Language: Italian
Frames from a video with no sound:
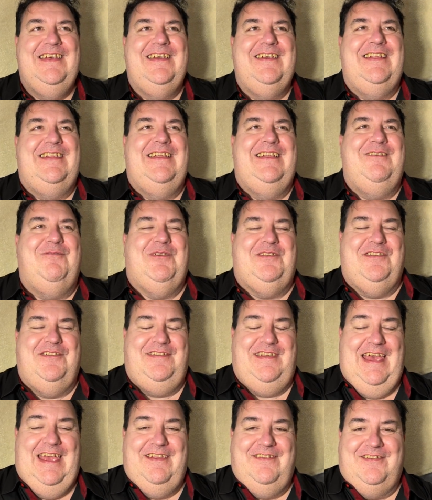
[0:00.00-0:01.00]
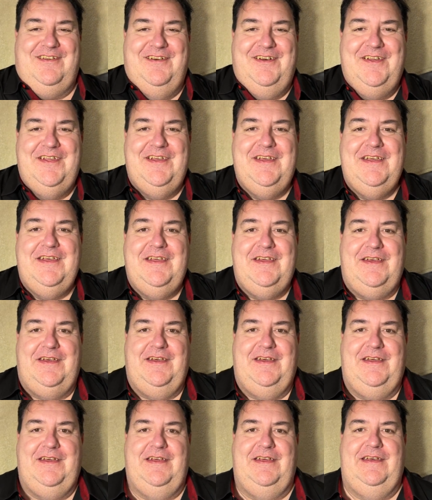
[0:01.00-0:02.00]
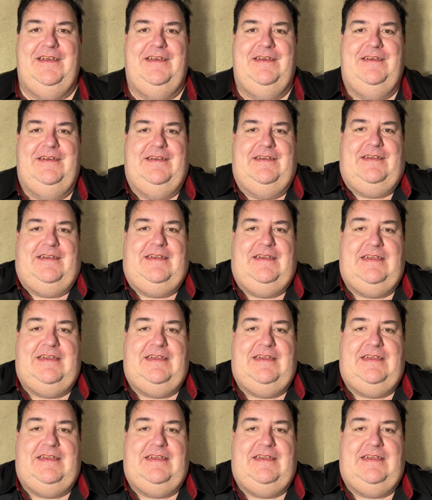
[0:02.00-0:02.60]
in questo senso eh,